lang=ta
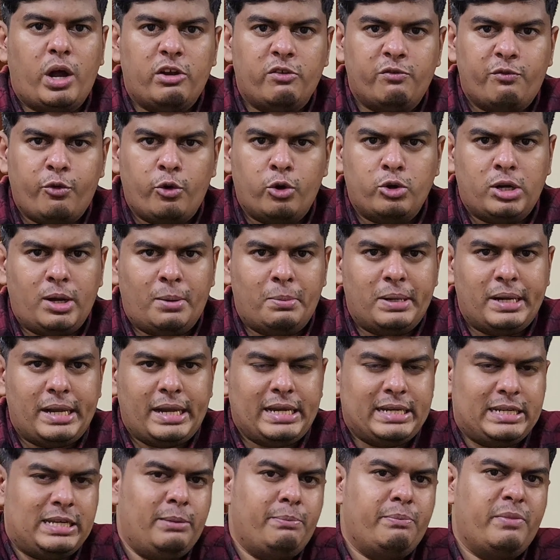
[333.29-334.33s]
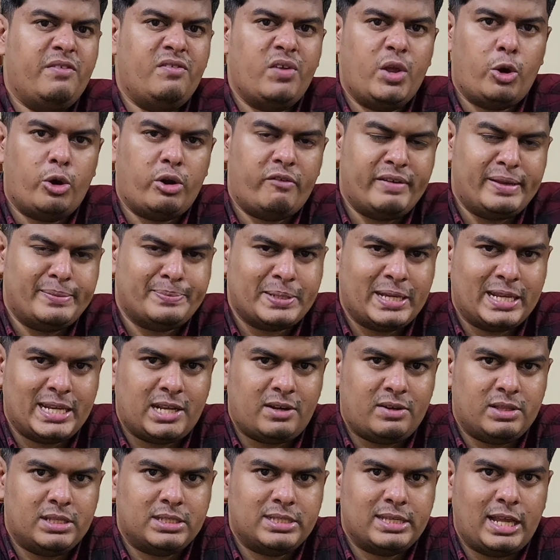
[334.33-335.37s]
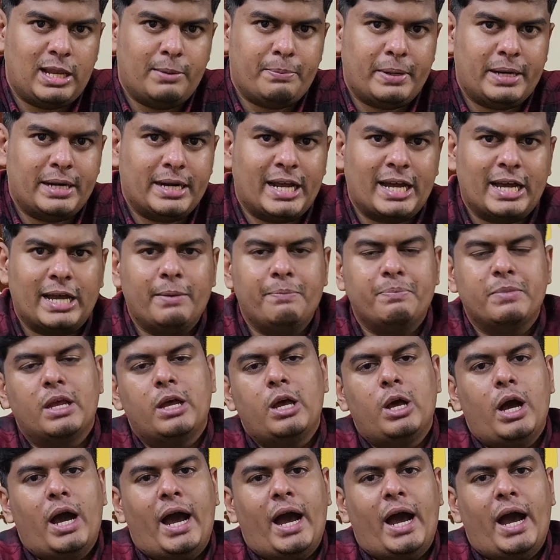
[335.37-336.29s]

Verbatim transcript: ஒன் ஃபோர் டபுள் நைனுக்கு மிவியோட வெப்சைட்டில் வந்து சேல் பண்ணுறாங்க